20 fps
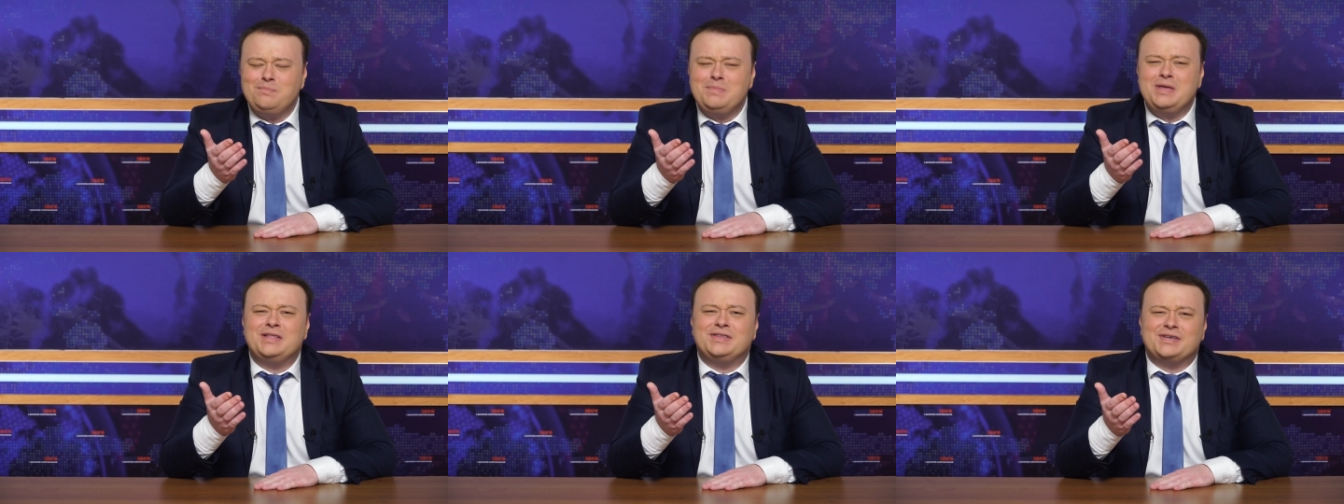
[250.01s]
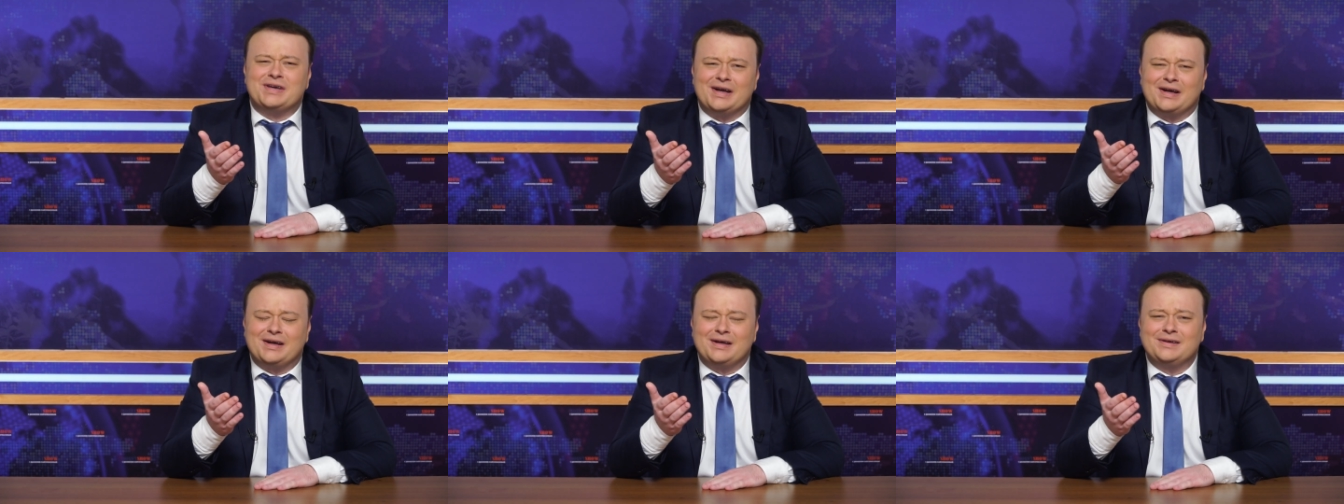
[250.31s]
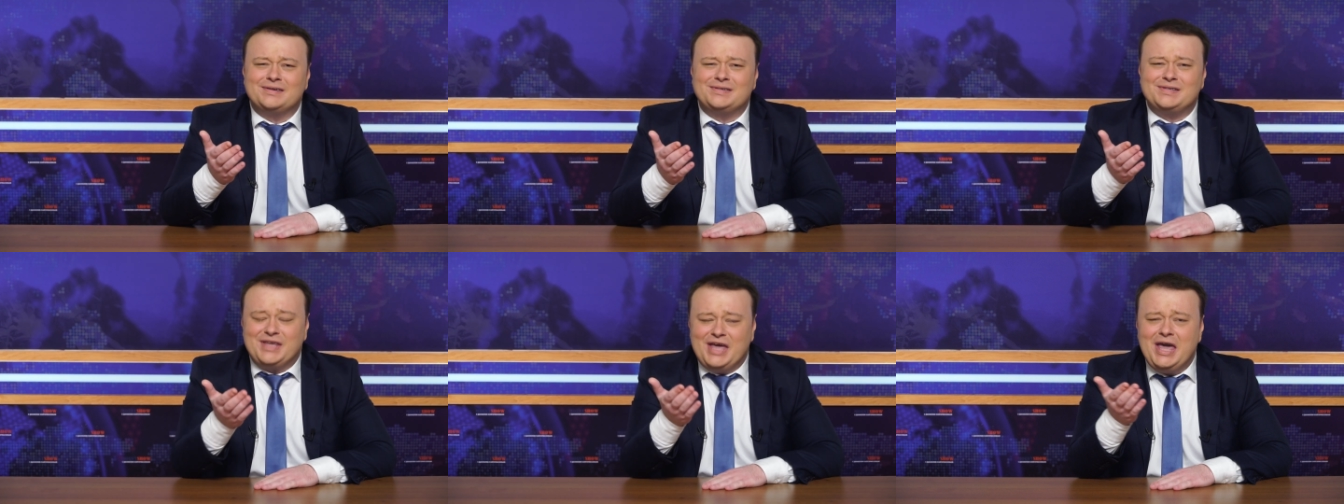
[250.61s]
митинг?
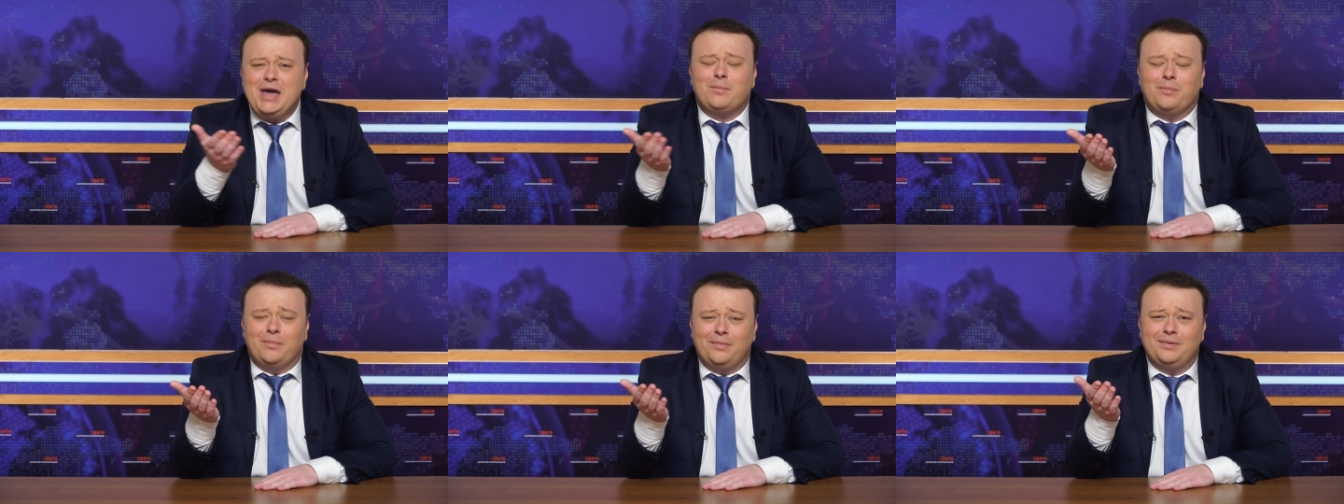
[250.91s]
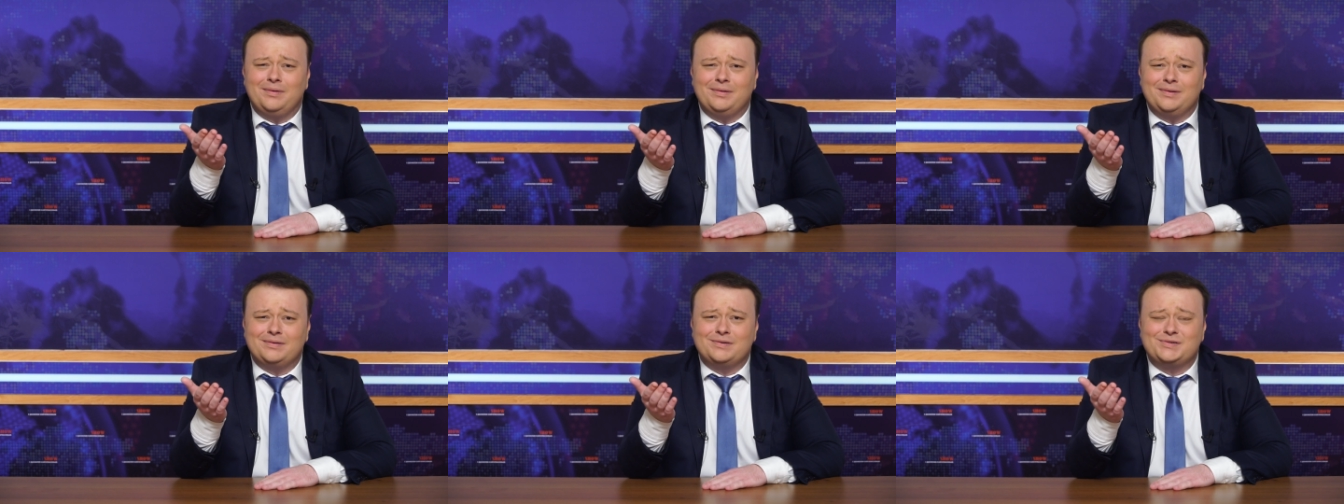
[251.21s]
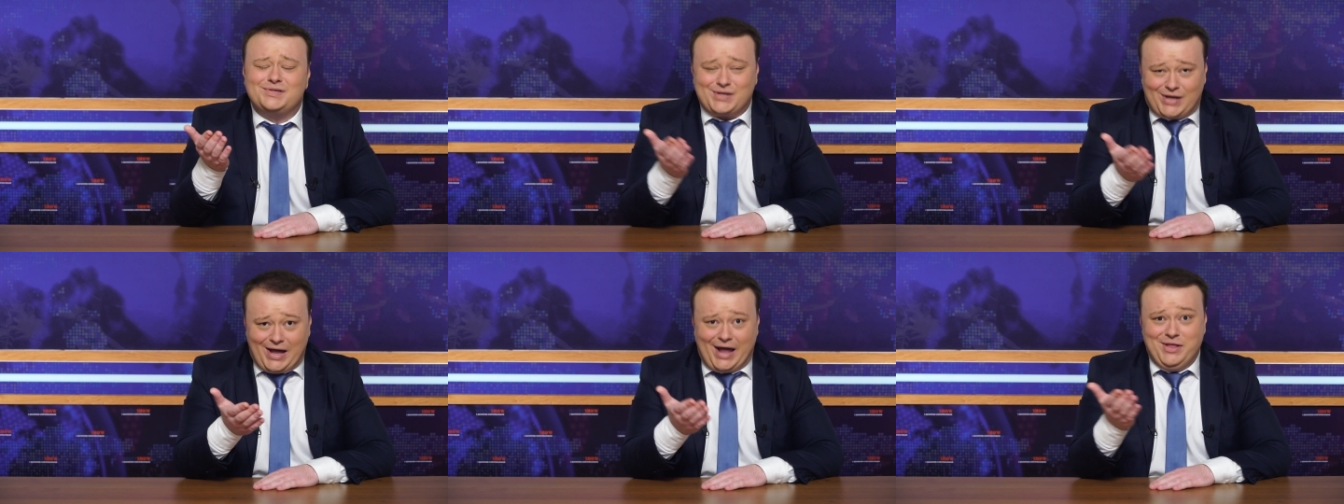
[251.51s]
С кем?
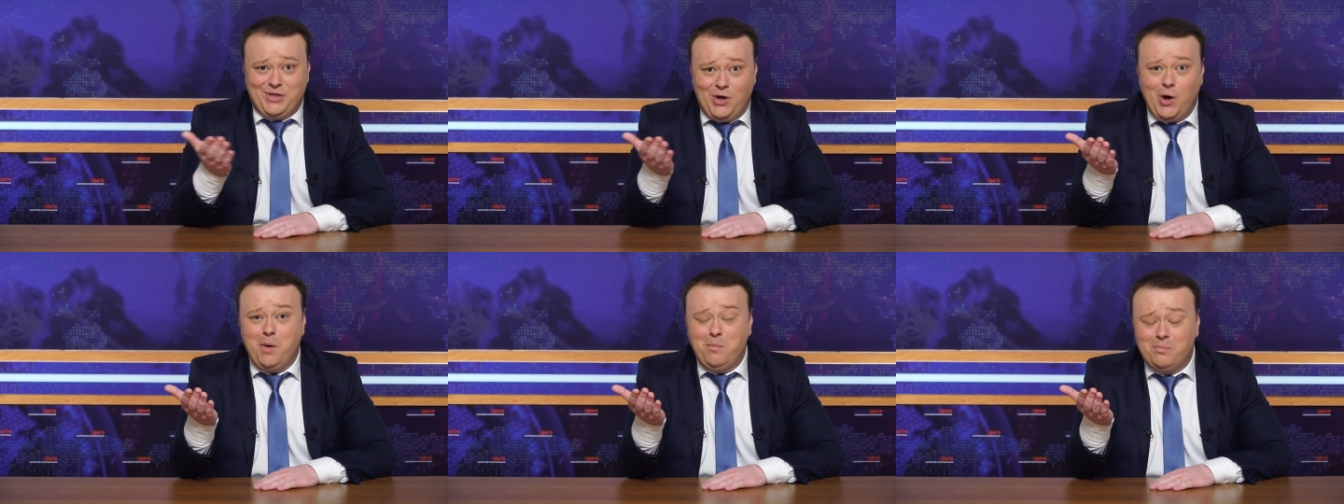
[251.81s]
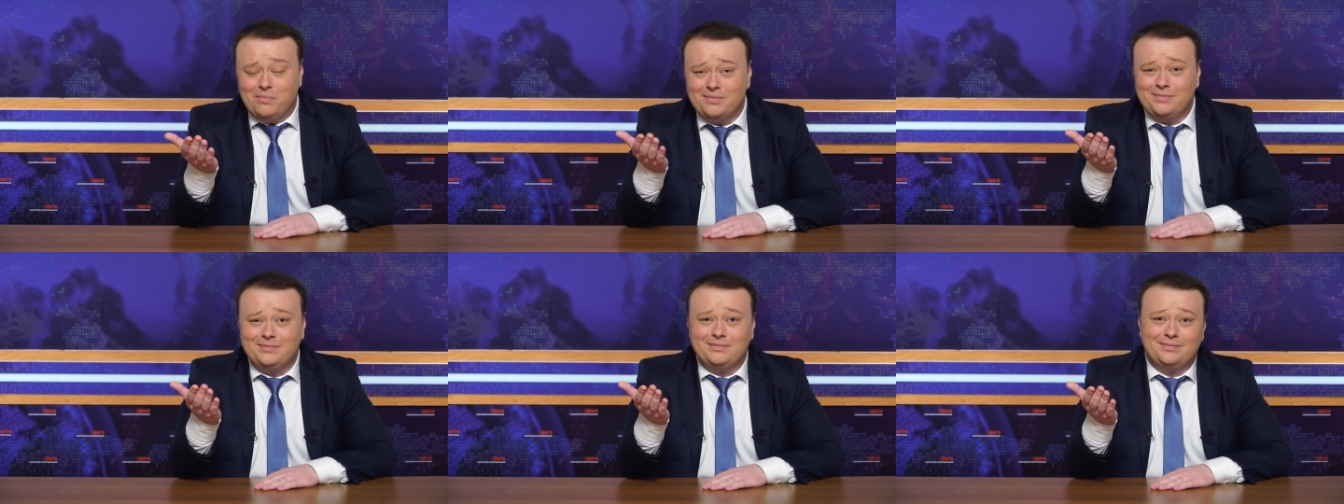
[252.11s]
С конем?